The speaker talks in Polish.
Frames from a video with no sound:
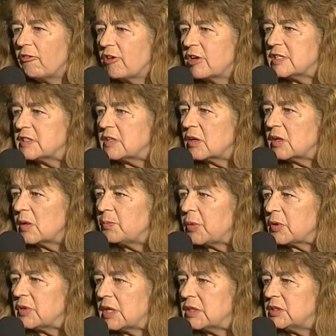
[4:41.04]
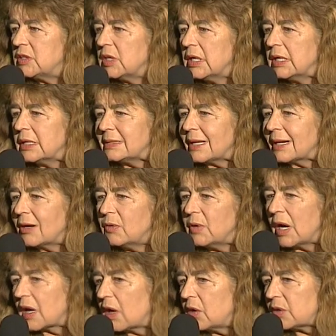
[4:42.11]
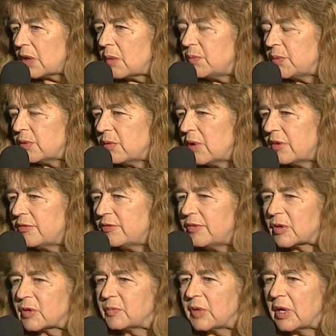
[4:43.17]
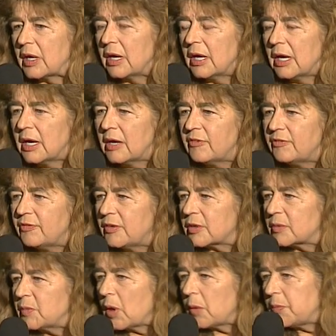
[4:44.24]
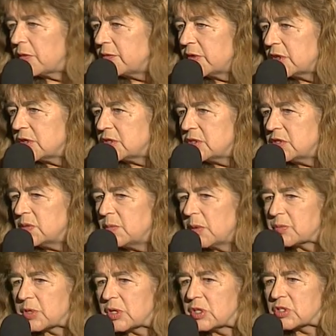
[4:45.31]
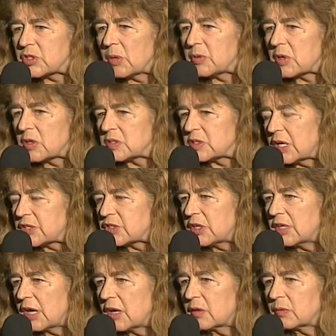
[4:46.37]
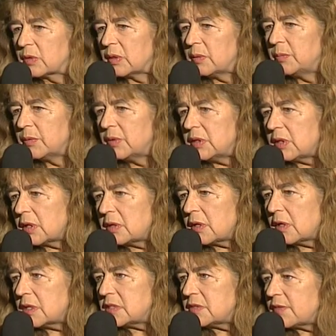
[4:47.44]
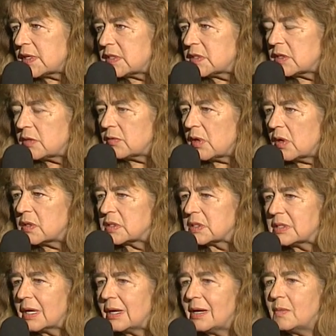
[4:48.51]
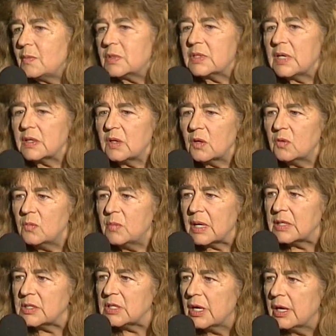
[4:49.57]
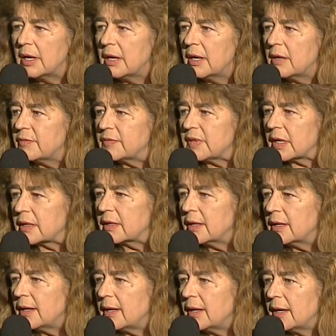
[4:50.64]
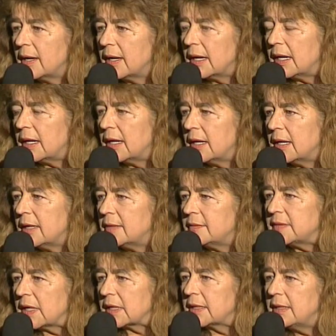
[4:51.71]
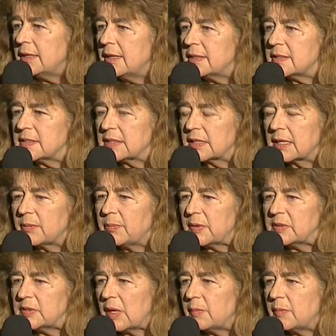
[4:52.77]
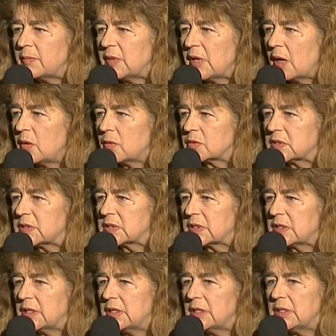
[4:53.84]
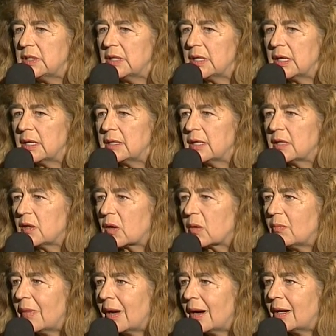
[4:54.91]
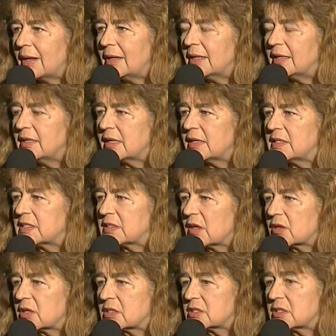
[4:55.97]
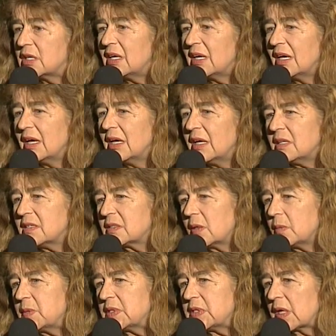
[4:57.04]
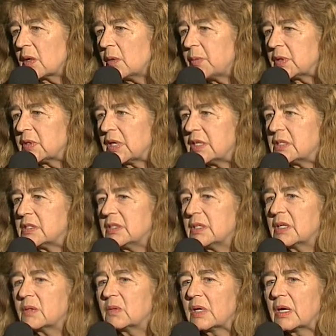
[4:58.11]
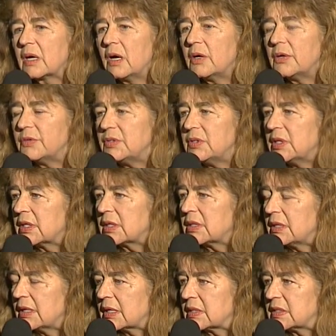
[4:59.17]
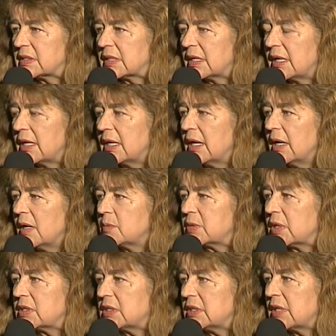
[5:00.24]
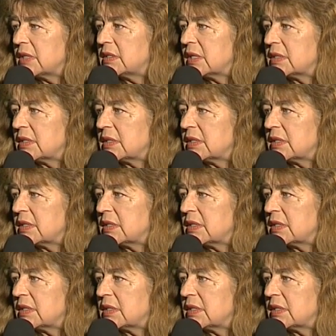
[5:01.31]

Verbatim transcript: historię podać taką, jaką ona była, w formie, w formie opowieści, bo przecież o, o, zdarzeniach, które były, to, to jest fascynujące, ale można to ubrać w, takie, e, w taki język, powiedziałabym, nieludzki, nie, nienormalny, niehistoryczny, zrobić z tego podręcznik, którego nikt nie chce przeczytać. Ja,